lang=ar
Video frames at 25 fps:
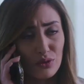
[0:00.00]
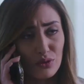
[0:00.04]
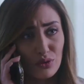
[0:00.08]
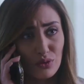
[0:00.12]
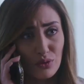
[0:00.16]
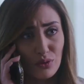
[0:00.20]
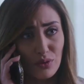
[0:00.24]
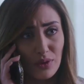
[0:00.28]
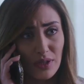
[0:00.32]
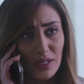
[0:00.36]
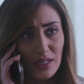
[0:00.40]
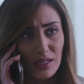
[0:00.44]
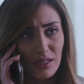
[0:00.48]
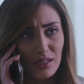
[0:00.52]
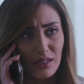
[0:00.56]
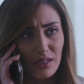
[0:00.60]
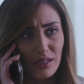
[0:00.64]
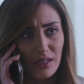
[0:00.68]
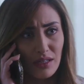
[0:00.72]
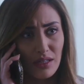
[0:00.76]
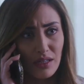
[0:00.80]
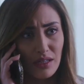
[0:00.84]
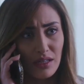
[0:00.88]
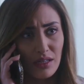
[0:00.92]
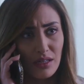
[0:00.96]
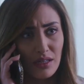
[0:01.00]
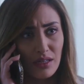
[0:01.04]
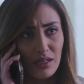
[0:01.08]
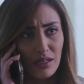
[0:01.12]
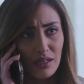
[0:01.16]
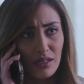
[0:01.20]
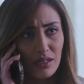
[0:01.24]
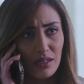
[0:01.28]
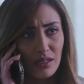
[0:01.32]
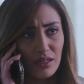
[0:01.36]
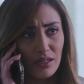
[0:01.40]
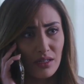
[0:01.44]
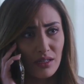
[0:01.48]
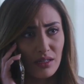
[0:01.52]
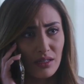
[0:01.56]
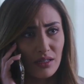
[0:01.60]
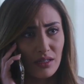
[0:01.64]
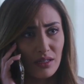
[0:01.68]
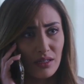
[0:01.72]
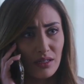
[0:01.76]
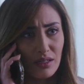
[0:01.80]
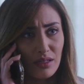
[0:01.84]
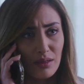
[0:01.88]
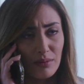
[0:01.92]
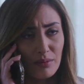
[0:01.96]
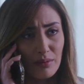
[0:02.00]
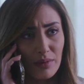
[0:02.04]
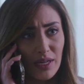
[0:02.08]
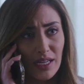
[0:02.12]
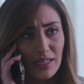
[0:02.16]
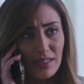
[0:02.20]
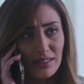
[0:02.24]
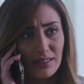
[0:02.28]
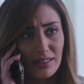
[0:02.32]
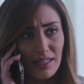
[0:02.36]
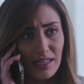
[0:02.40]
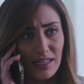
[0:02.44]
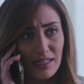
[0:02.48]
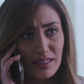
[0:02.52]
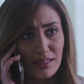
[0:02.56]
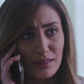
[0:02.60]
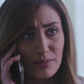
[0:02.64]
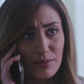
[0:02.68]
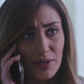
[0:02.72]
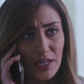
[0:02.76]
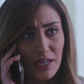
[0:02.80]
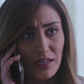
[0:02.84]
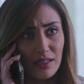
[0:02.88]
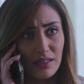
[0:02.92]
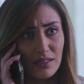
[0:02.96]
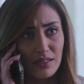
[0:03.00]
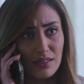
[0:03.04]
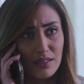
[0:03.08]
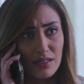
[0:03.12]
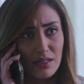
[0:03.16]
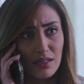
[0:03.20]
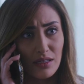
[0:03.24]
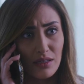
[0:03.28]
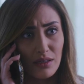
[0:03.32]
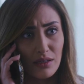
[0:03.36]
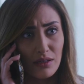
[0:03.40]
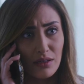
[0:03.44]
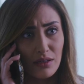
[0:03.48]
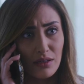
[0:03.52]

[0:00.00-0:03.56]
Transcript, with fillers: شو ايه ما كنت حاسبه هيك يصير